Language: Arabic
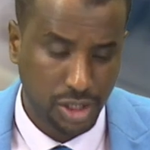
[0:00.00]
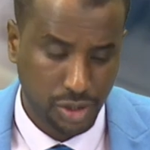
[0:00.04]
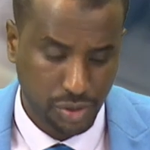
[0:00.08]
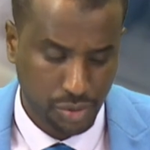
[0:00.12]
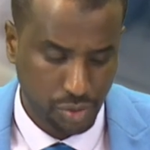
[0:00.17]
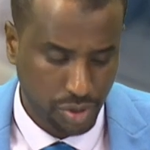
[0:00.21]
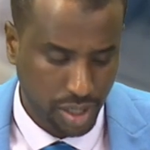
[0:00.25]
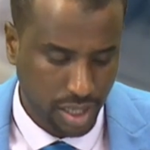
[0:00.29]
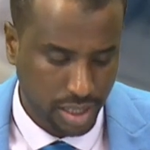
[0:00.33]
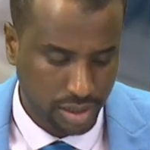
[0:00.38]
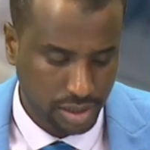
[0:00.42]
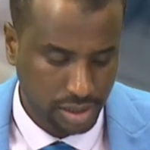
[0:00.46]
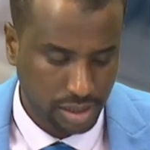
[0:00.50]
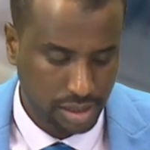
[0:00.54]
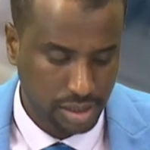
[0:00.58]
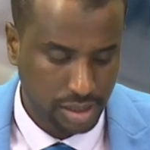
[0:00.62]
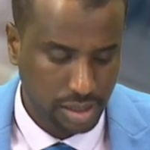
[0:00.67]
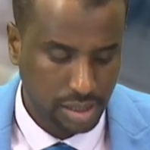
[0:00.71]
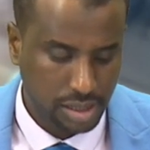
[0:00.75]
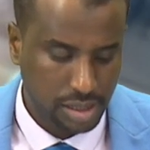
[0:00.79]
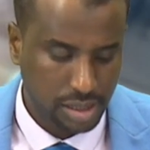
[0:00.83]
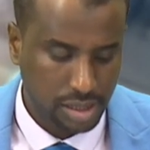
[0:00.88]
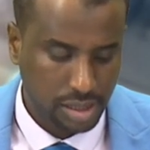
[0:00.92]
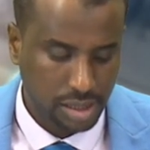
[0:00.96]
السوداني
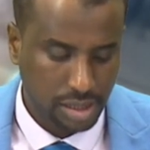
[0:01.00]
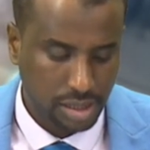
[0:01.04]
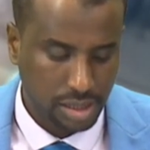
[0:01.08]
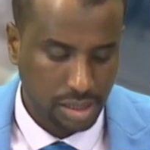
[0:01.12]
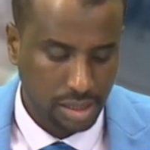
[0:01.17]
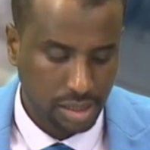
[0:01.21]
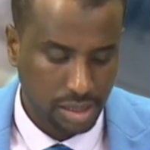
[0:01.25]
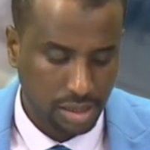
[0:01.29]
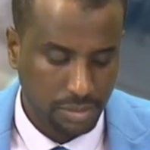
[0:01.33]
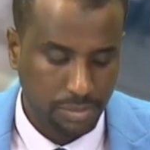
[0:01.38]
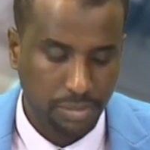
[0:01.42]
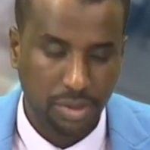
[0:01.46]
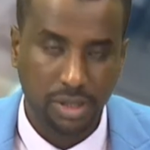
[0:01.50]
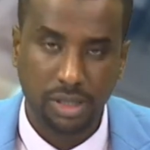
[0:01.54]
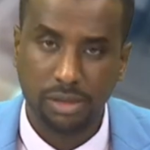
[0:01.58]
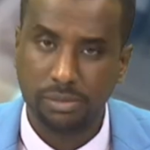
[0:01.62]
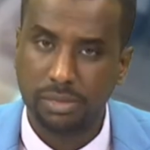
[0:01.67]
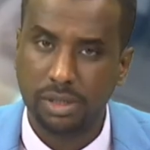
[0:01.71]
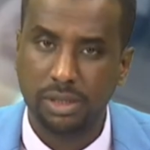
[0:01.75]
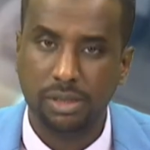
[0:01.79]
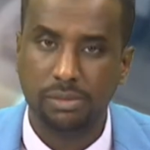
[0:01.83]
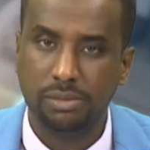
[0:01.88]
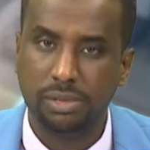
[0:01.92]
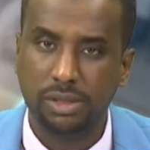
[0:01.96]

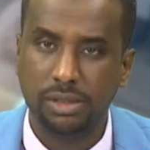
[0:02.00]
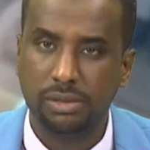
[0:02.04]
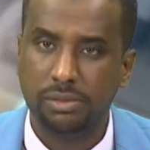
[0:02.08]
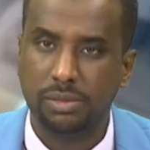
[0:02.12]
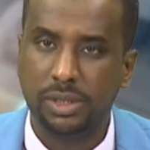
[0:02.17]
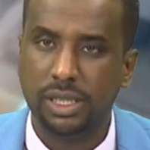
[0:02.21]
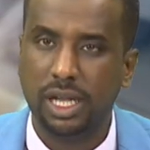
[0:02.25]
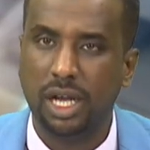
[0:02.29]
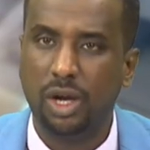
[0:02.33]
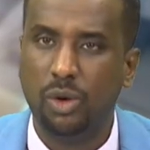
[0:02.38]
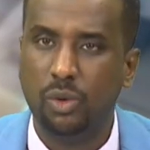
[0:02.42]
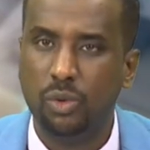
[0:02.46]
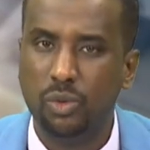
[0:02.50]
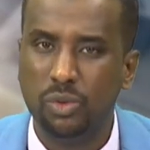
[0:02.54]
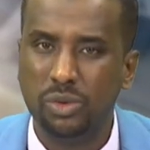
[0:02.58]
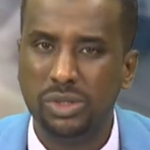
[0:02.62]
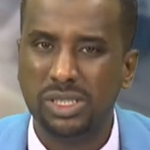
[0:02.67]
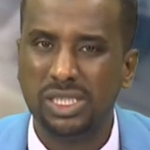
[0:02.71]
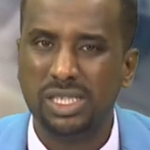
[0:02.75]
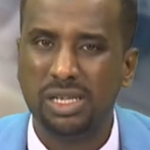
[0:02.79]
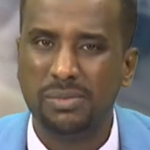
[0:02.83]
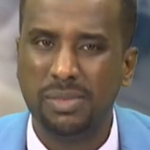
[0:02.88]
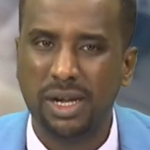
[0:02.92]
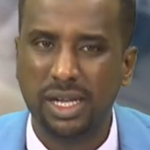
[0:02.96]
بنحو
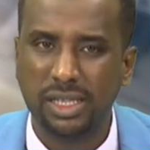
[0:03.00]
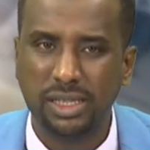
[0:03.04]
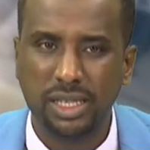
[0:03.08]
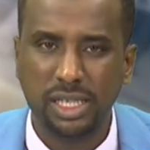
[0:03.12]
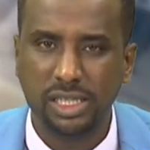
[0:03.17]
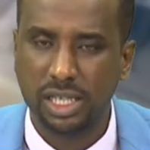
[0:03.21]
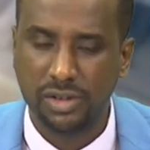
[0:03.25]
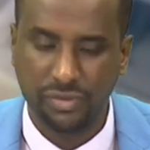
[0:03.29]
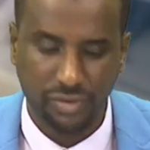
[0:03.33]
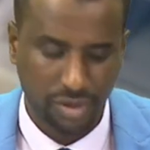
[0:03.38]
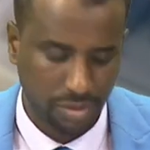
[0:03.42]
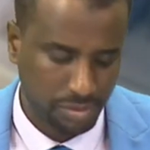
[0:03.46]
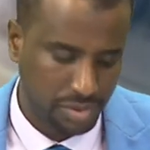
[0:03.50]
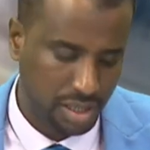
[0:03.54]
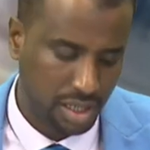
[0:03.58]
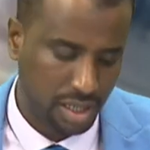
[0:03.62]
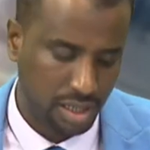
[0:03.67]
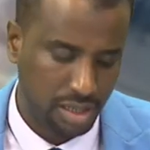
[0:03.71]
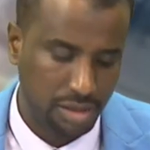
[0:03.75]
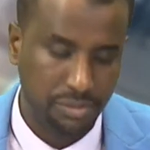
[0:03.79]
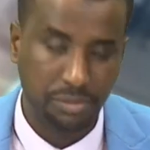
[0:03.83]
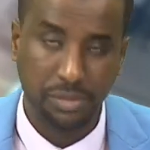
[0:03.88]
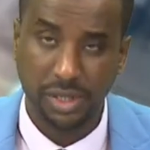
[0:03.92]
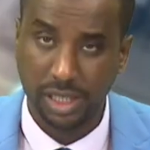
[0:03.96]
17%
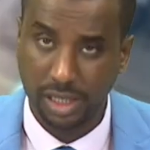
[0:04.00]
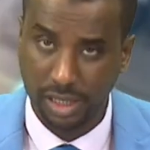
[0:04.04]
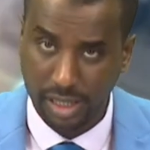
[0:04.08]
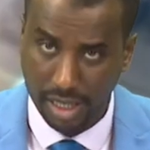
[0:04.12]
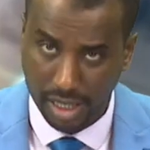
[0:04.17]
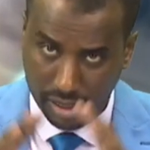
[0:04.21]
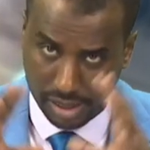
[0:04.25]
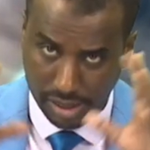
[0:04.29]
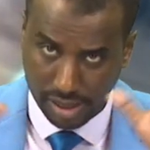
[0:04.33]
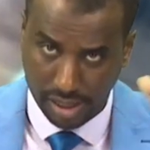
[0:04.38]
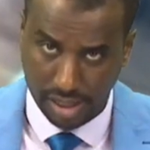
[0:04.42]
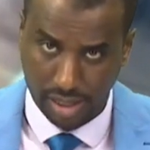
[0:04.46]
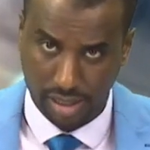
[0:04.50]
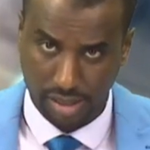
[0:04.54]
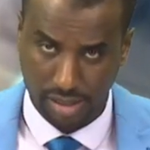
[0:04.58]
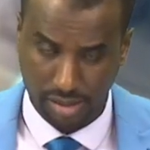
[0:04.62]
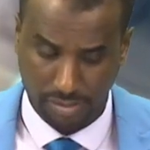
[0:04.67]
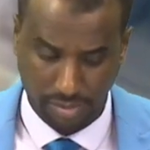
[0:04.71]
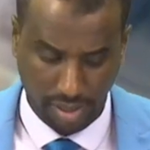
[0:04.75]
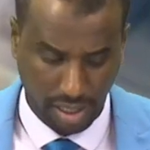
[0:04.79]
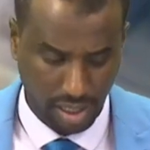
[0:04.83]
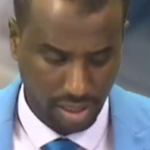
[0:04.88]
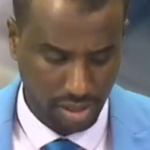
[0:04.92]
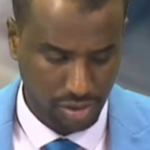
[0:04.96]
من الناتج
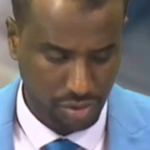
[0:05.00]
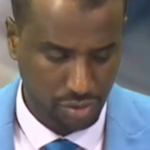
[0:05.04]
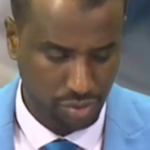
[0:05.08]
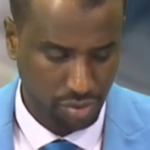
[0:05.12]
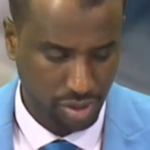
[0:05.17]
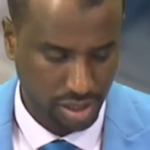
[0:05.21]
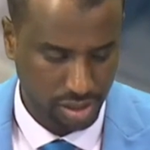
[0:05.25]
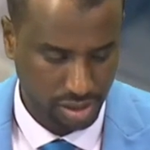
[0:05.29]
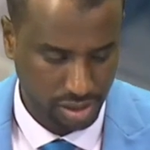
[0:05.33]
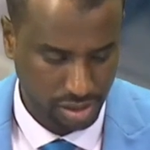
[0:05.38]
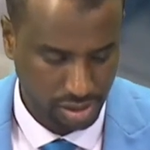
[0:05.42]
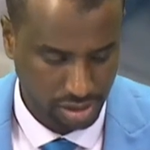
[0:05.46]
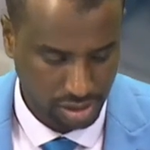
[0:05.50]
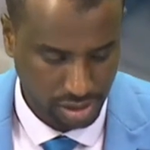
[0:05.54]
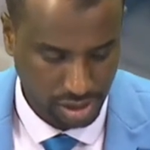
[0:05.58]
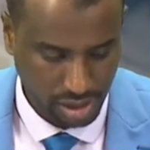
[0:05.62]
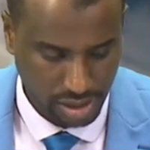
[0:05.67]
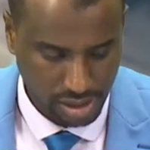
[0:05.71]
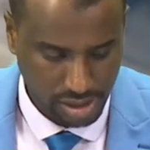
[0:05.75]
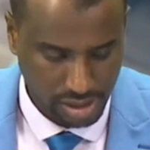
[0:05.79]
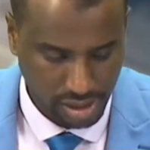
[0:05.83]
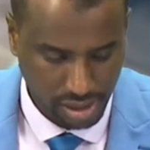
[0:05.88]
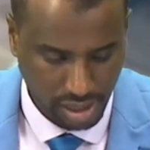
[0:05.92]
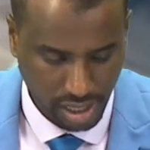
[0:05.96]
المحلي السوداني دي
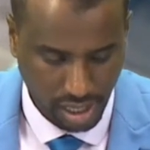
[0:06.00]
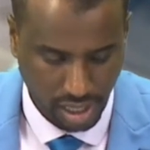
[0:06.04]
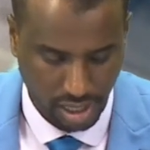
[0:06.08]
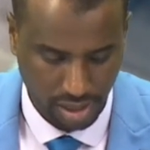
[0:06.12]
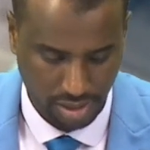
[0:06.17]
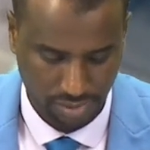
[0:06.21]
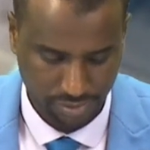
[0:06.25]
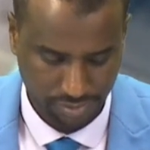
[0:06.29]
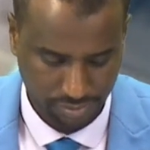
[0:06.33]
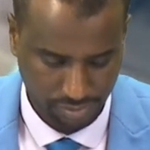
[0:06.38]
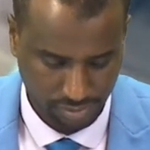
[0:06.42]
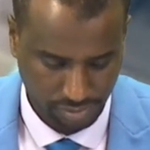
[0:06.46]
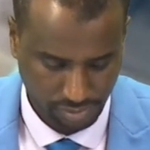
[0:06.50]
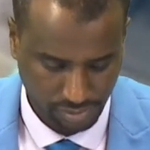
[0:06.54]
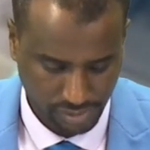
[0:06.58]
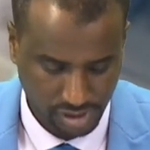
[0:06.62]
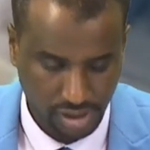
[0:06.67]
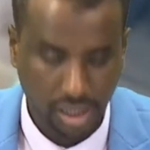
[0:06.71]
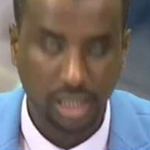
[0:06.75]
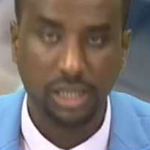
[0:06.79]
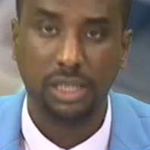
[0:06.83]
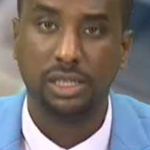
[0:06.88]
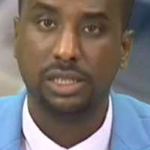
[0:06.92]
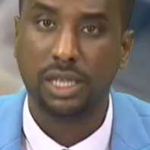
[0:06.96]
للصناعه
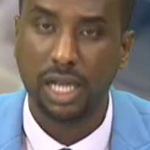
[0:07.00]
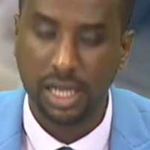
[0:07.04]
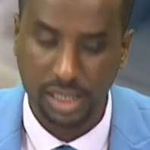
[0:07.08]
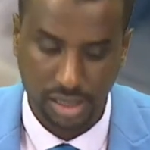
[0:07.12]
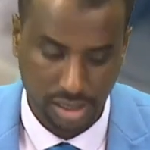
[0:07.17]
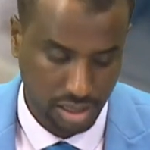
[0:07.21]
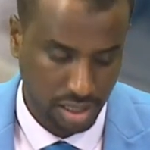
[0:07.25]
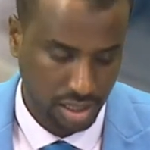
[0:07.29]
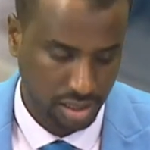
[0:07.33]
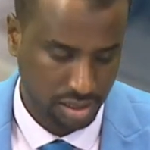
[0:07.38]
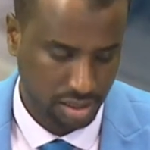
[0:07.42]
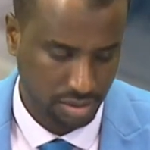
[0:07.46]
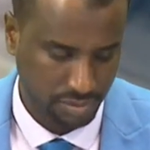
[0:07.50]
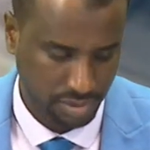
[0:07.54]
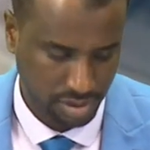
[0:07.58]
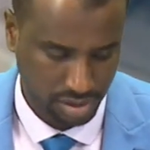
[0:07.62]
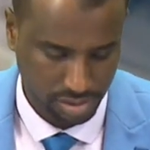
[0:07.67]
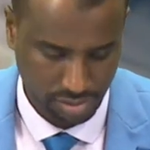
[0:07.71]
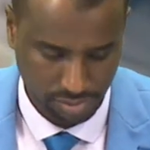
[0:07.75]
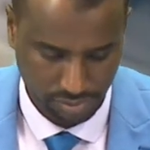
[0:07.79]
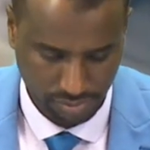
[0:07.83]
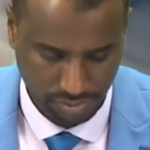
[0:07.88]
ده القطاع الصناعي طبعا